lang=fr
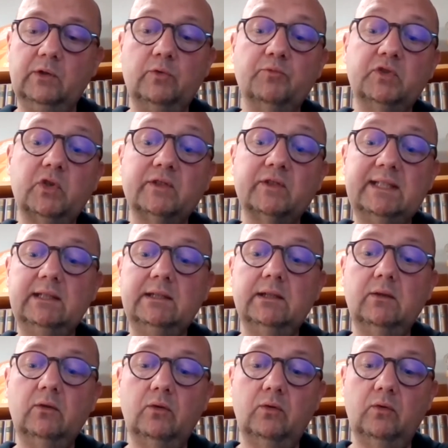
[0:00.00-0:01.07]
me
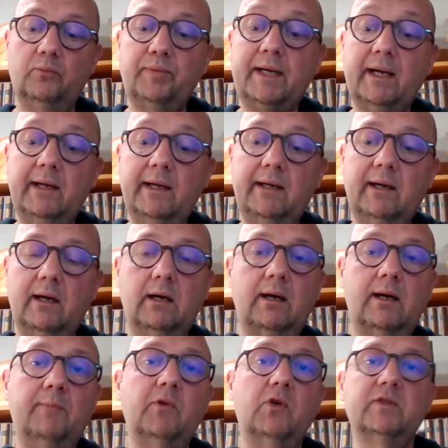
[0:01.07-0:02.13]
sentir prêt à,
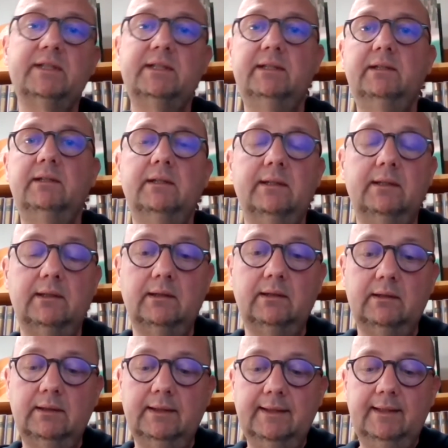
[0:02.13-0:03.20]
me lancer et à,
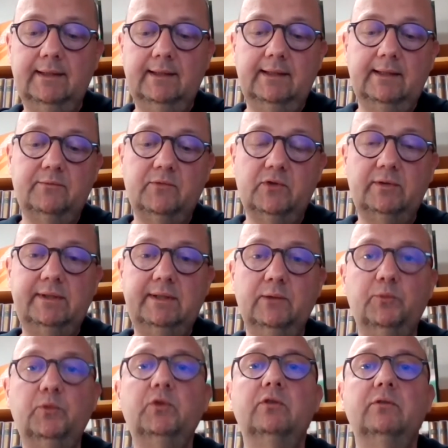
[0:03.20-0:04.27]
me jeter
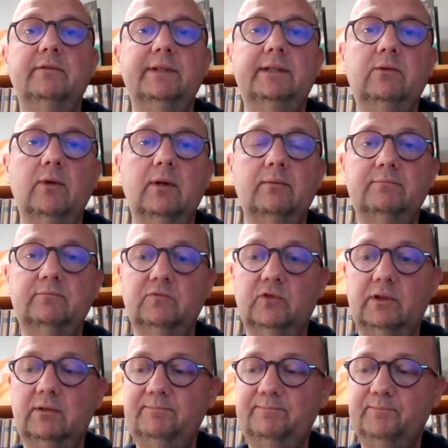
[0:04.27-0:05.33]
un peu dans le vide. Quoi.
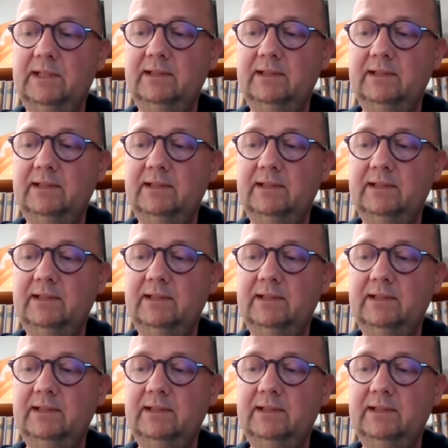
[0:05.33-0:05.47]
Voilà.